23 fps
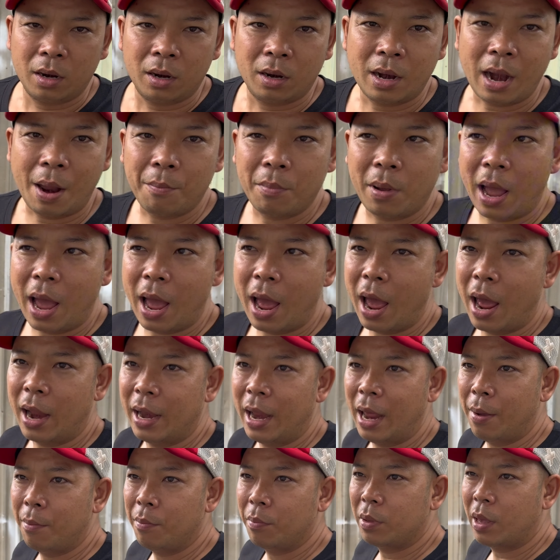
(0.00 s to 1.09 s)
đâm ra anh
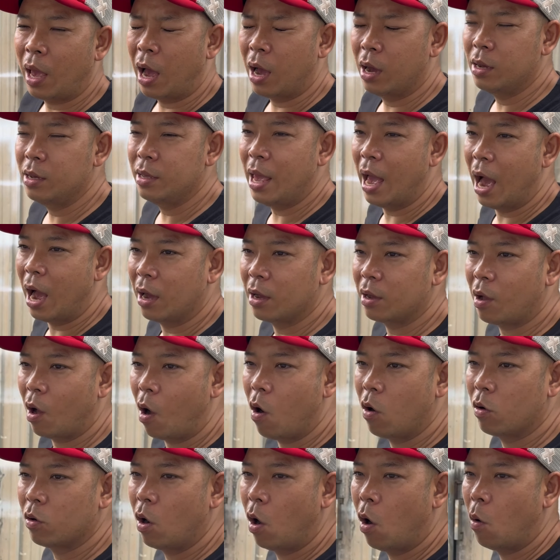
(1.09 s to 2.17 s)
em chở vợ
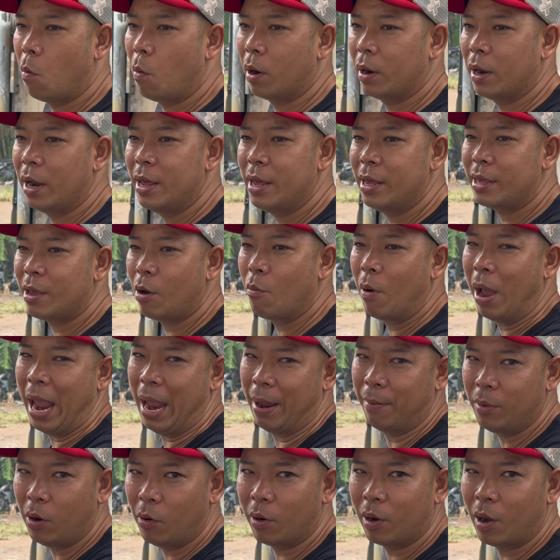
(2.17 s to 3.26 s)
con đồ mà đi trong
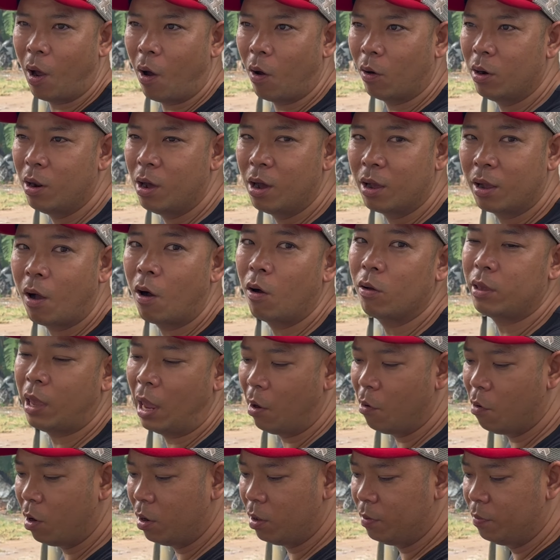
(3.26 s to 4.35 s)
hẻm rồi nọ nó hơi khó chịu
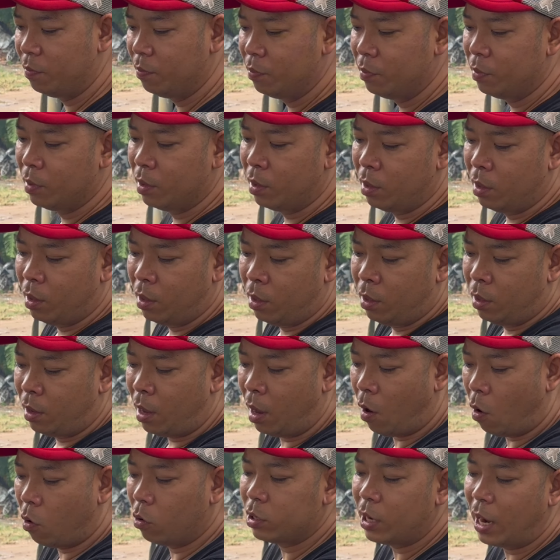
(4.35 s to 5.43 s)
thôi cái
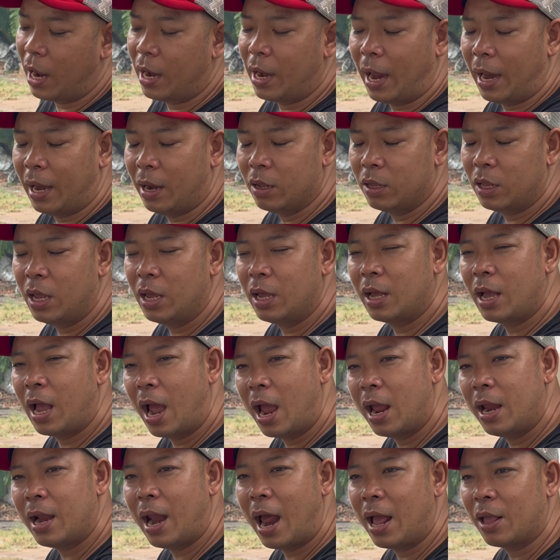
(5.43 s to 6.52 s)
con xe này nó thiết
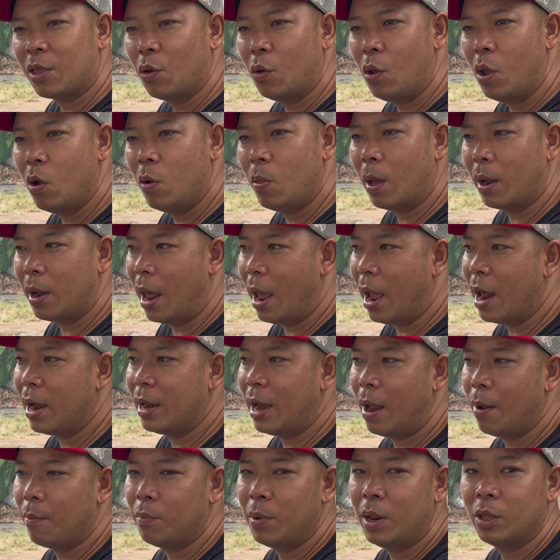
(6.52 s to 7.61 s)
kế ra chủ yếu là để anh
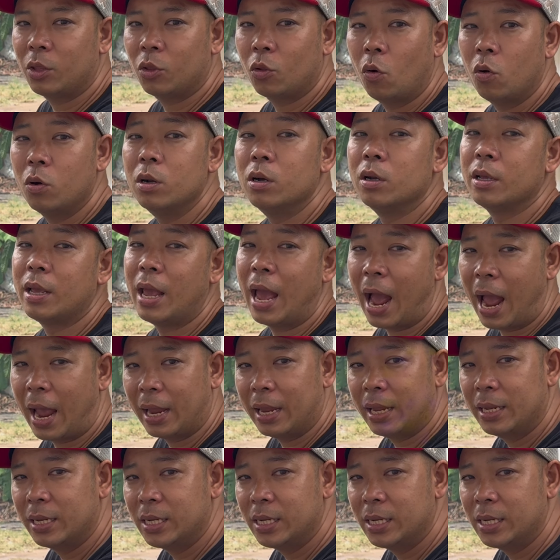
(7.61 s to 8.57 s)
em đi tour đường dài